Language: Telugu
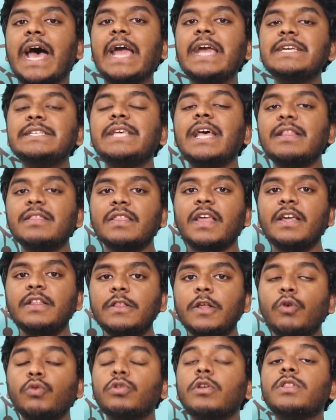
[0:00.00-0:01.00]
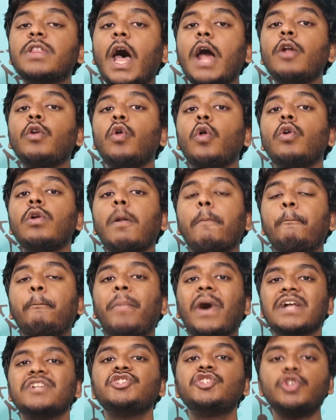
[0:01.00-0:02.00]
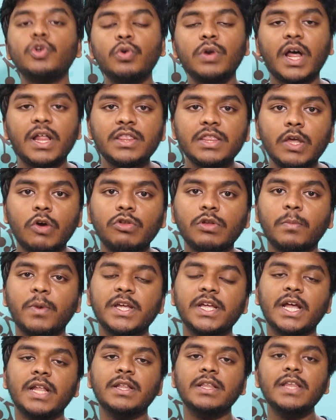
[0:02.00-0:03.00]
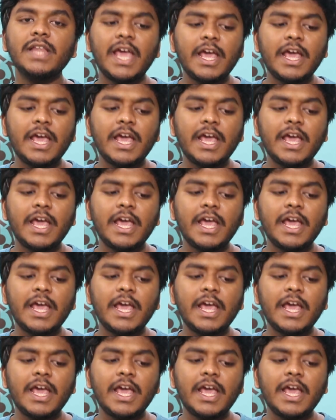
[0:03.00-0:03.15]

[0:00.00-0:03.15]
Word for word: సైజ్ ఎంత అయితే ఉందో దాంట్లో ఉన్న పంచ్ కూడా అంతే ఉంది భయ్య